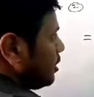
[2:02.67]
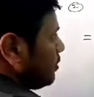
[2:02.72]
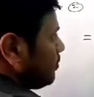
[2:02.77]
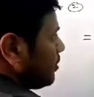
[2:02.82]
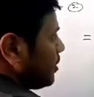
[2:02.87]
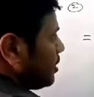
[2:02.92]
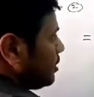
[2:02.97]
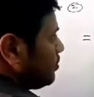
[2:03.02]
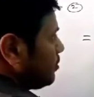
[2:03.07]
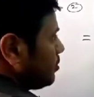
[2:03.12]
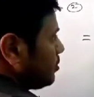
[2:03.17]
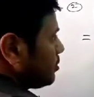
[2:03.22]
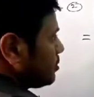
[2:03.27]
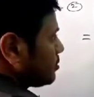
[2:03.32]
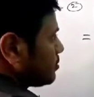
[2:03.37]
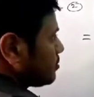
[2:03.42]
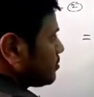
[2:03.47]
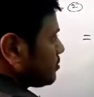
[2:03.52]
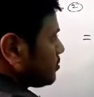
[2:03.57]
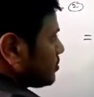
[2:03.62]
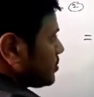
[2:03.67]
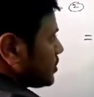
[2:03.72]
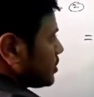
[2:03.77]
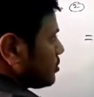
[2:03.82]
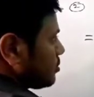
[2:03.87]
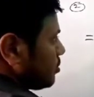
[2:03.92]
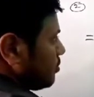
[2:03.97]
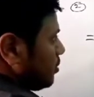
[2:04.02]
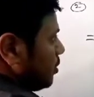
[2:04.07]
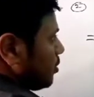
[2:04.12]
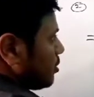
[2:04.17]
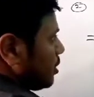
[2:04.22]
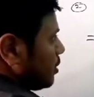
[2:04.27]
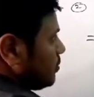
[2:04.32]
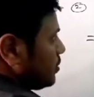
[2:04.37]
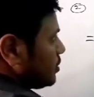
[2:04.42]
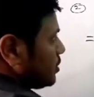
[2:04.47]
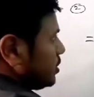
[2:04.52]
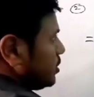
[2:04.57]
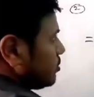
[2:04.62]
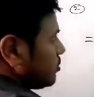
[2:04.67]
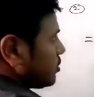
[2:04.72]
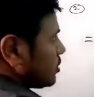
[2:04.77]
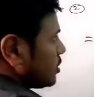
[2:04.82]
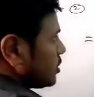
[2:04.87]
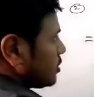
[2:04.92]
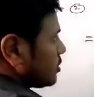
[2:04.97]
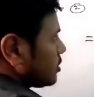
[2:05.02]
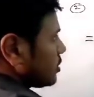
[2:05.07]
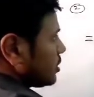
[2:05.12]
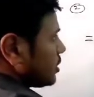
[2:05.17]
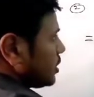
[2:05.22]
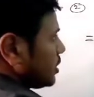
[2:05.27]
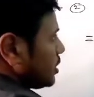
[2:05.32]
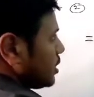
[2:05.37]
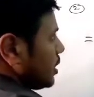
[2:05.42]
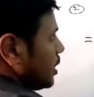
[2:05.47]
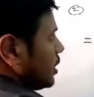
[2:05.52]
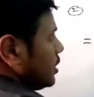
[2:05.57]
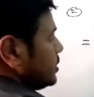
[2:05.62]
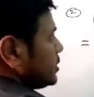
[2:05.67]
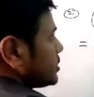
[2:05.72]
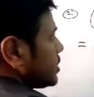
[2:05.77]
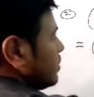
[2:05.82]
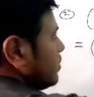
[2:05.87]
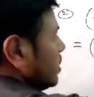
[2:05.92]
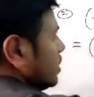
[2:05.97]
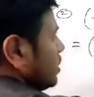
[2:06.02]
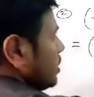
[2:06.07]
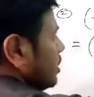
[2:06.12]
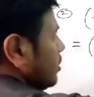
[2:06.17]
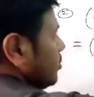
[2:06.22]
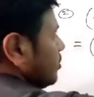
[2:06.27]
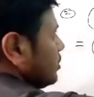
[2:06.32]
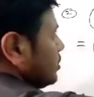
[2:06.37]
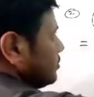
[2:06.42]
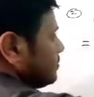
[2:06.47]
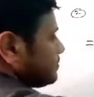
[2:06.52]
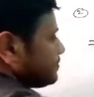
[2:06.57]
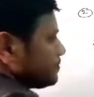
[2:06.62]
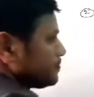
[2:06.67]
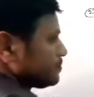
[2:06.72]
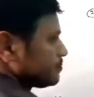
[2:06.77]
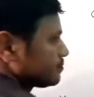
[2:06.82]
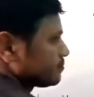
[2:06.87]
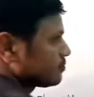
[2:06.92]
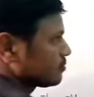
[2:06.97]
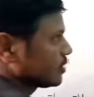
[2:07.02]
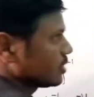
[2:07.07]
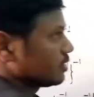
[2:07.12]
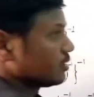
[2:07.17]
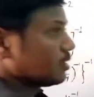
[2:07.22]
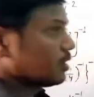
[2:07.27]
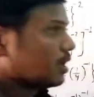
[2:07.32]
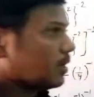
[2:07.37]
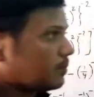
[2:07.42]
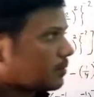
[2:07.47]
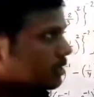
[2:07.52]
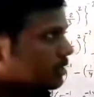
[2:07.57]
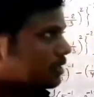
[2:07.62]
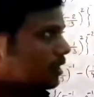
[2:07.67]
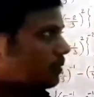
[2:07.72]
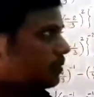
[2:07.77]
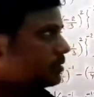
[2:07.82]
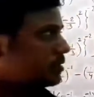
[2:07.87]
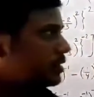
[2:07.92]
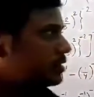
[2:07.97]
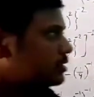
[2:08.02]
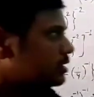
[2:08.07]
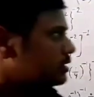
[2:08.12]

कल पढ़े हम लोग पावर यहाँ पे थ्री हो गया इसका मान क्या होगा हमको तो क्या बताए